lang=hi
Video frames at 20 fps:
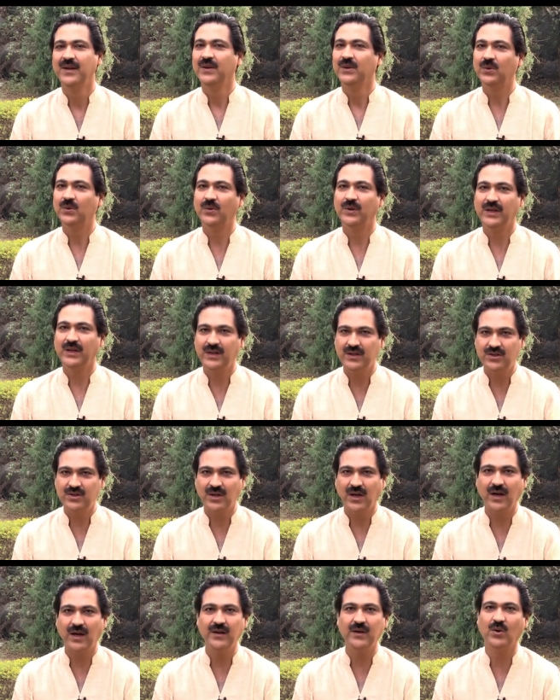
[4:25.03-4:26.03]
तो
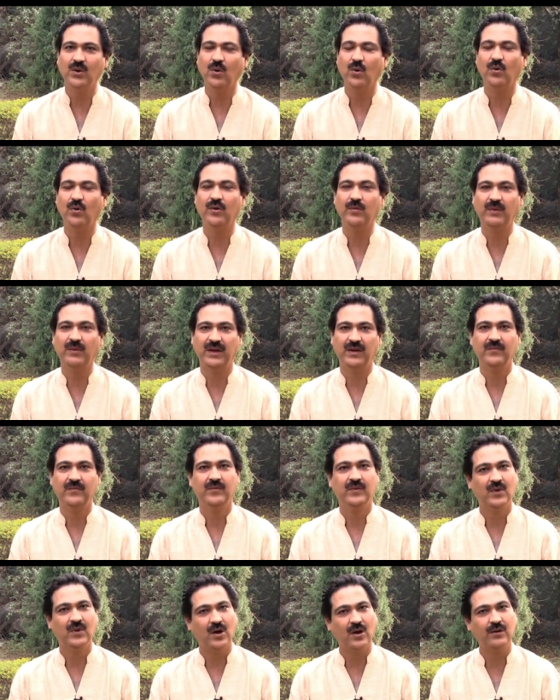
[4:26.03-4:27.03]
ईशान कोण में
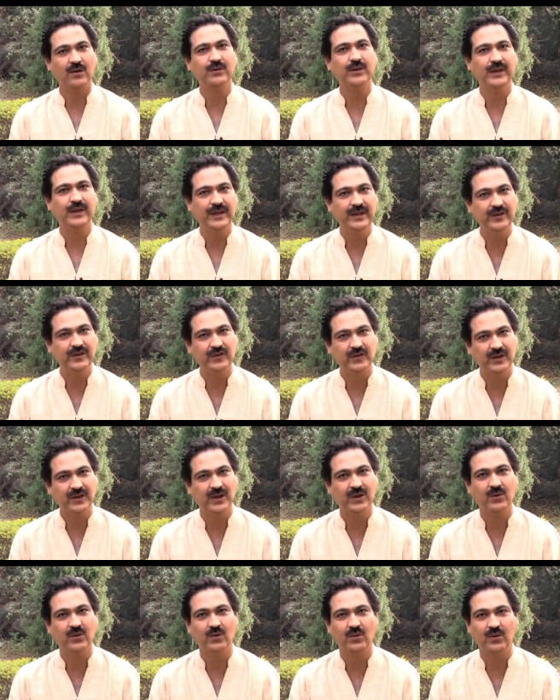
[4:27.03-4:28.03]
नॉर्थ ईस्ट के
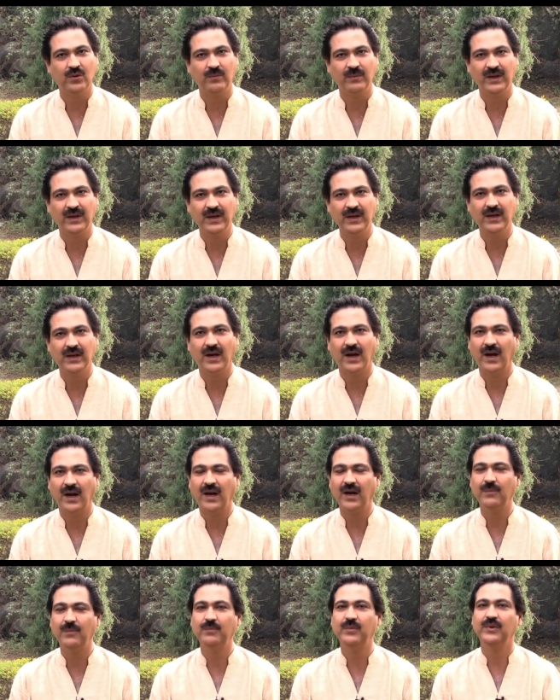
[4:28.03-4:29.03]
कोण में
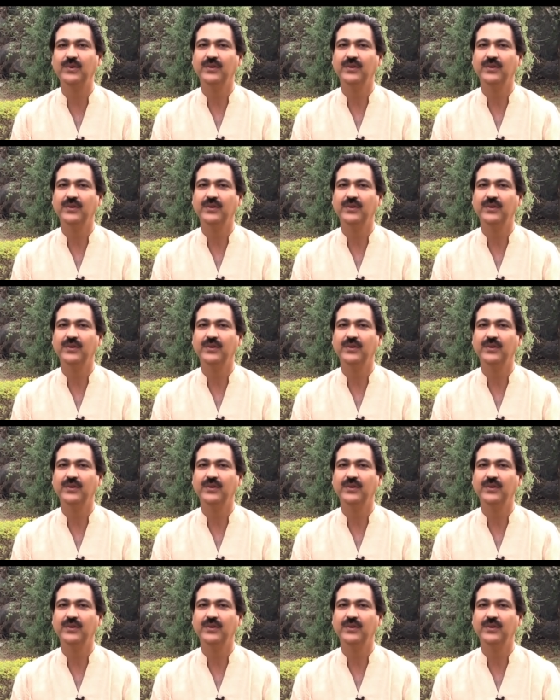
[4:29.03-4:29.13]
आप